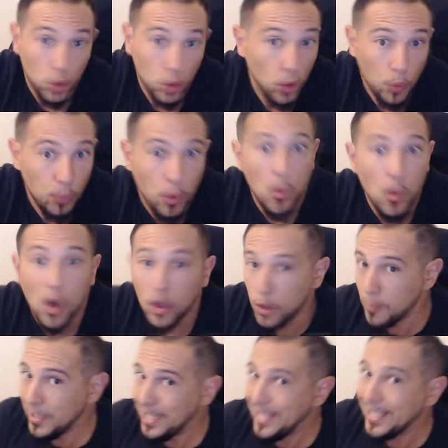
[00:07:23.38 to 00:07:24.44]
donc pour moi en
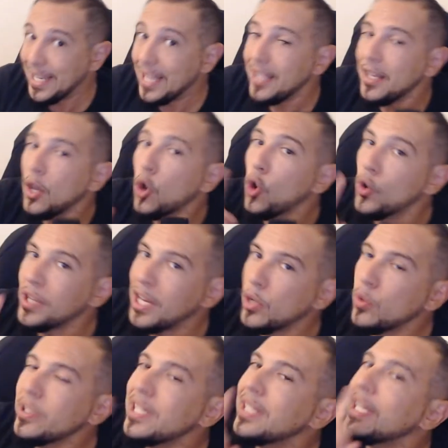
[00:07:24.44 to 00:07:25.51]
2017,
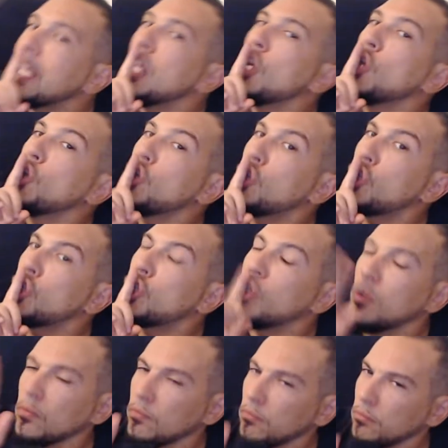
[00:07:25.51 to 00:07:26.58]
Ronaldo c'était... Chut,
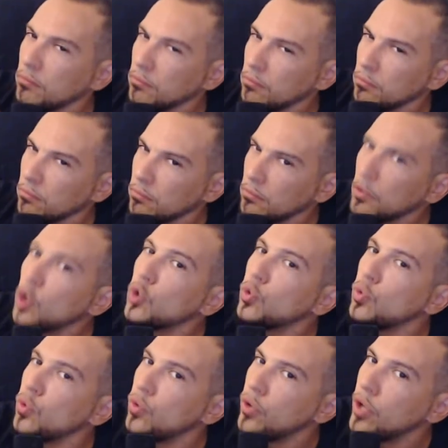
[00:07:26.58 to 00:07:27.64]

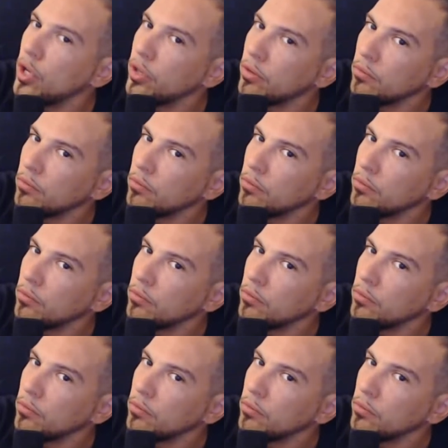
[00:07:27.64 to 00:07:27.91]
tu lui donnes.